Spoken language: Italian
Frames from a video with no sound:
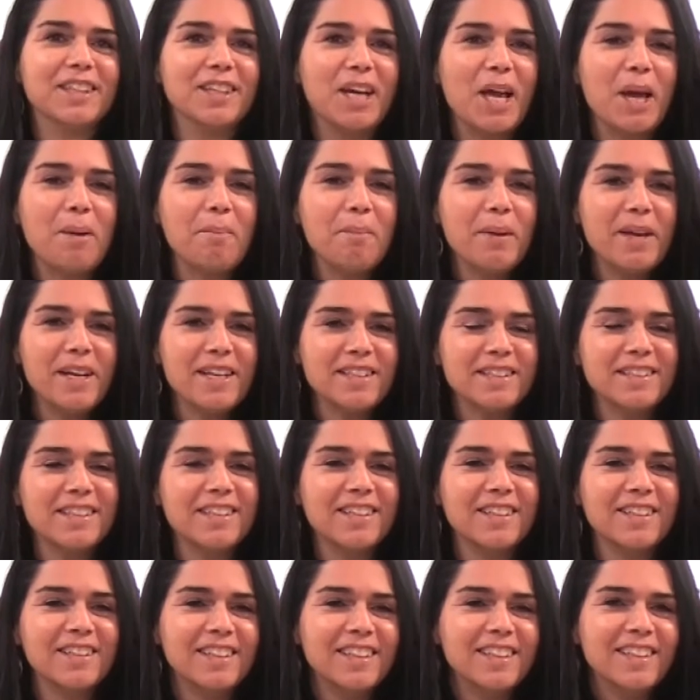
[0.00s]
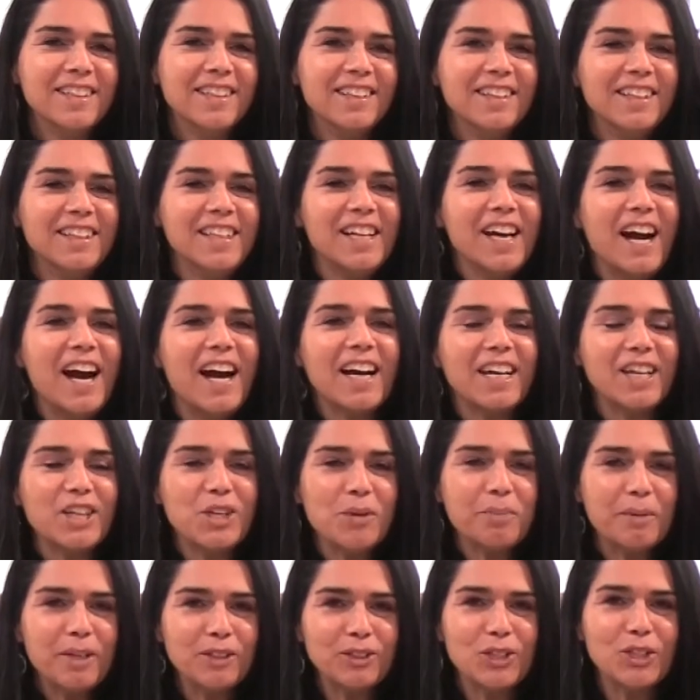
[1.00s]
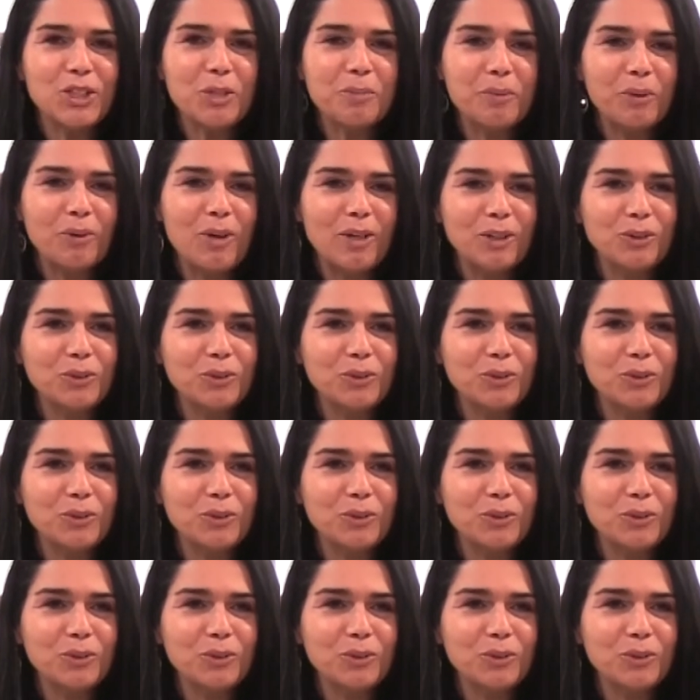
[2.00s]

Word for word: Ebbene sì, anch'io parteciperò a